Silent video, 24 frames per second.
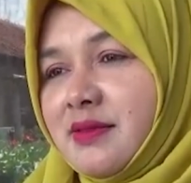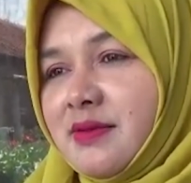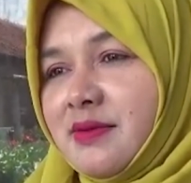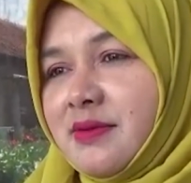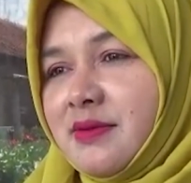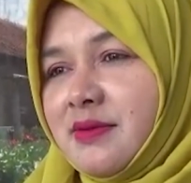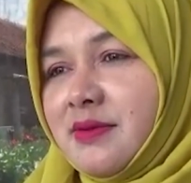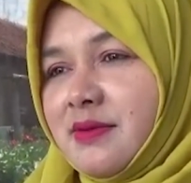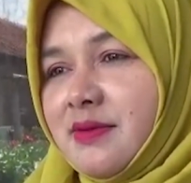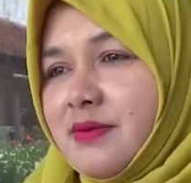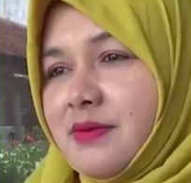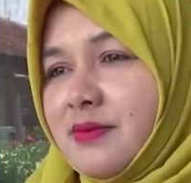
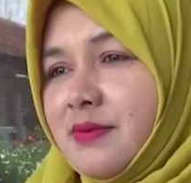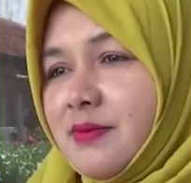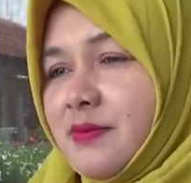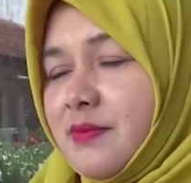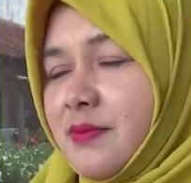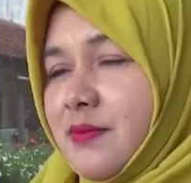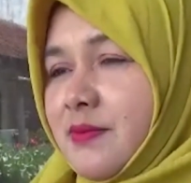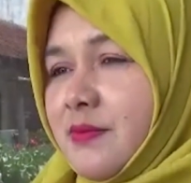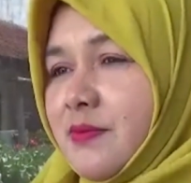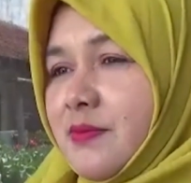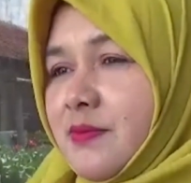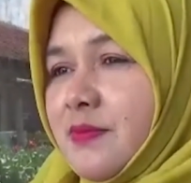Uh, penjualnya
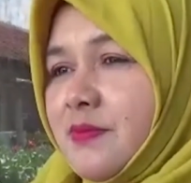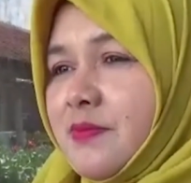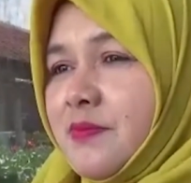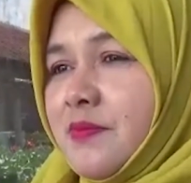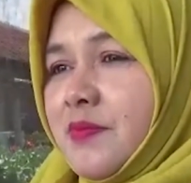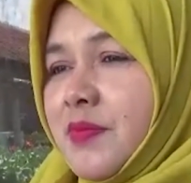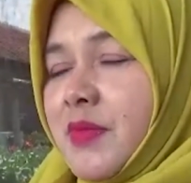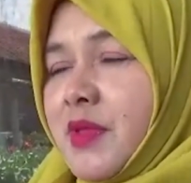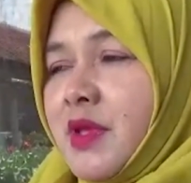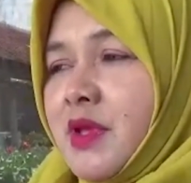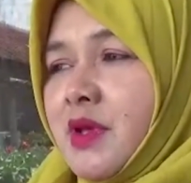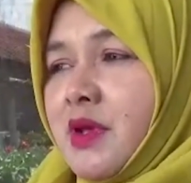sudah sampai
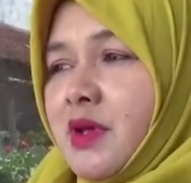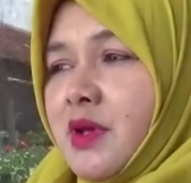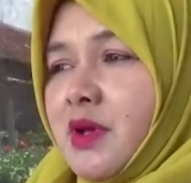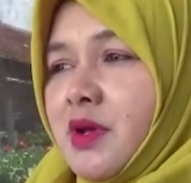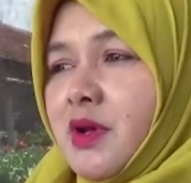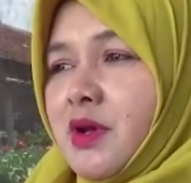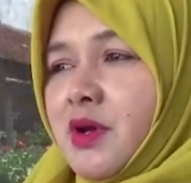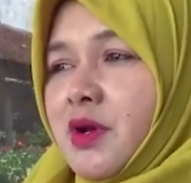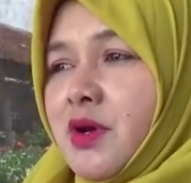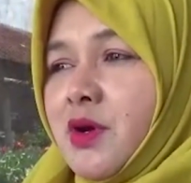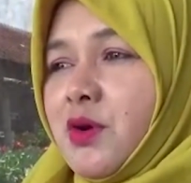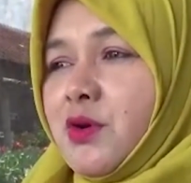mana aja ini, Bu?
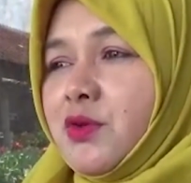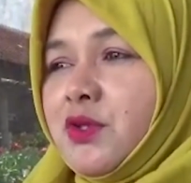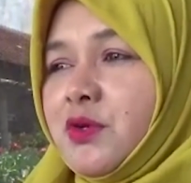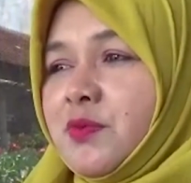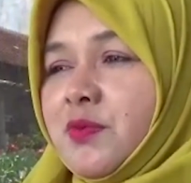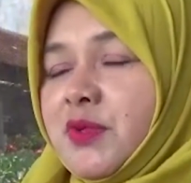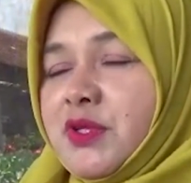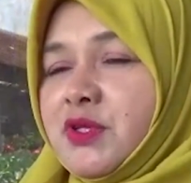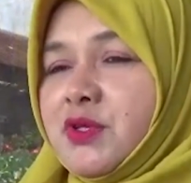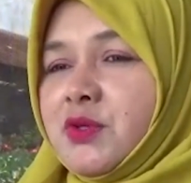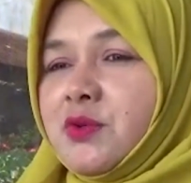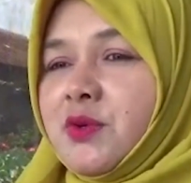Untuk
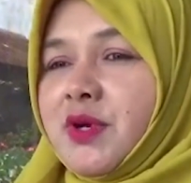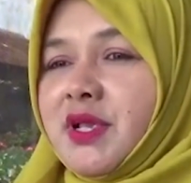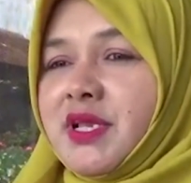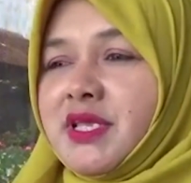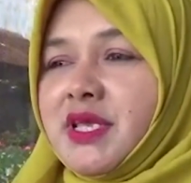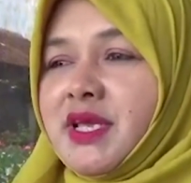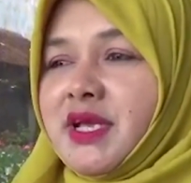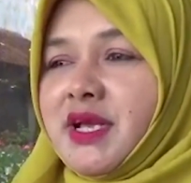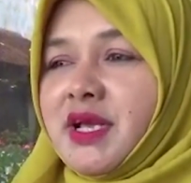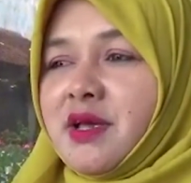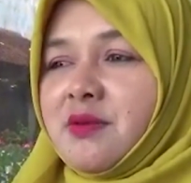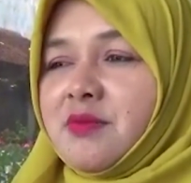
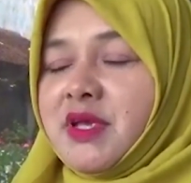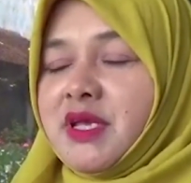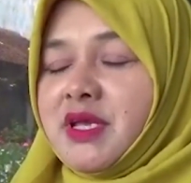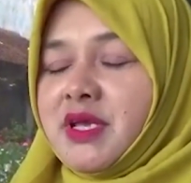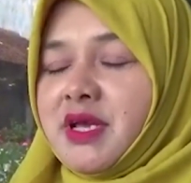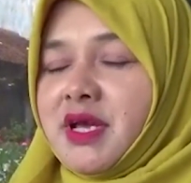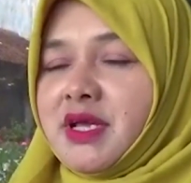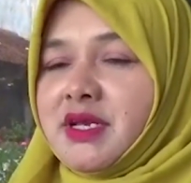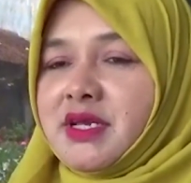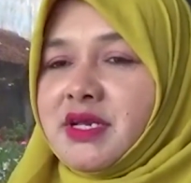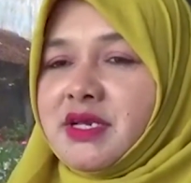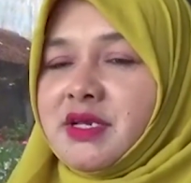penjualnya kami
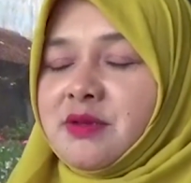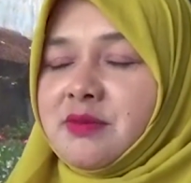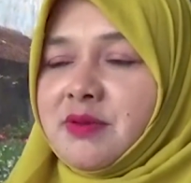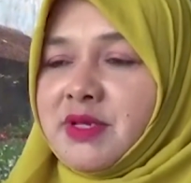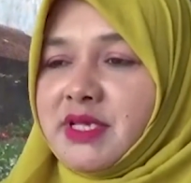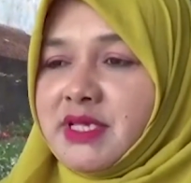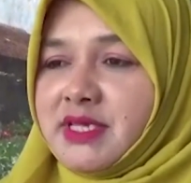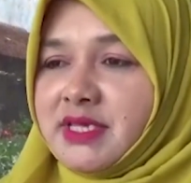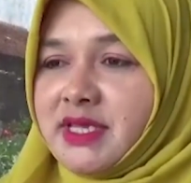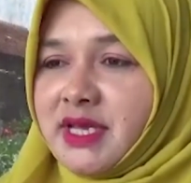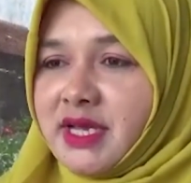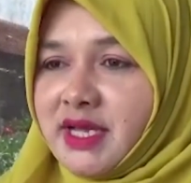ada di
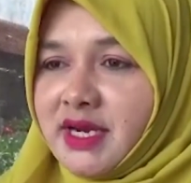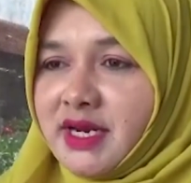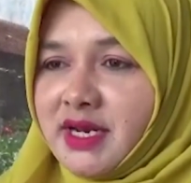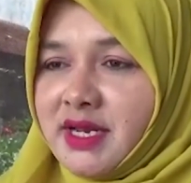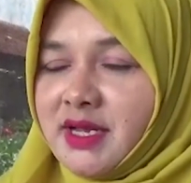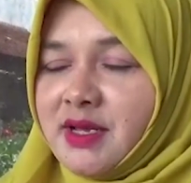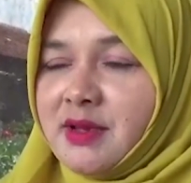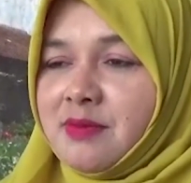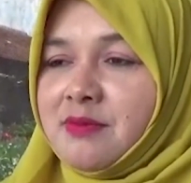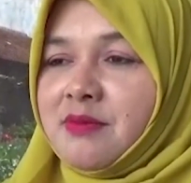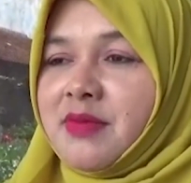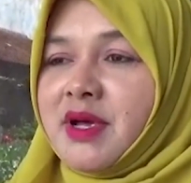Blitar,
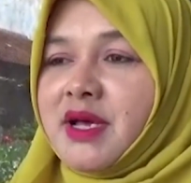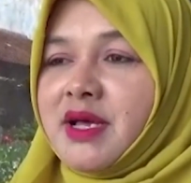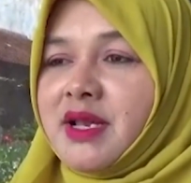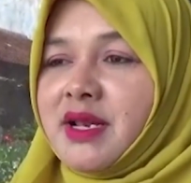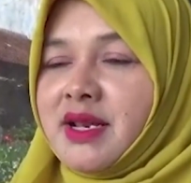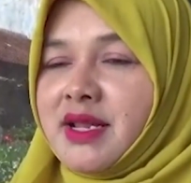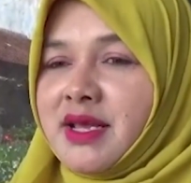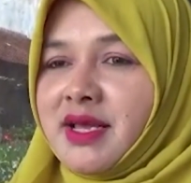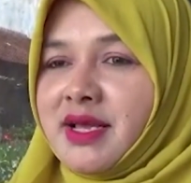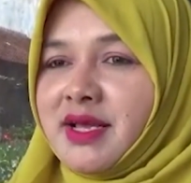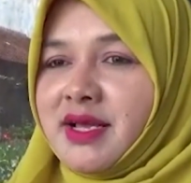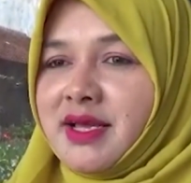
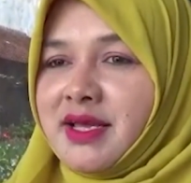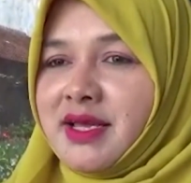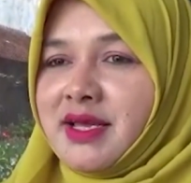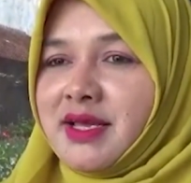Malang.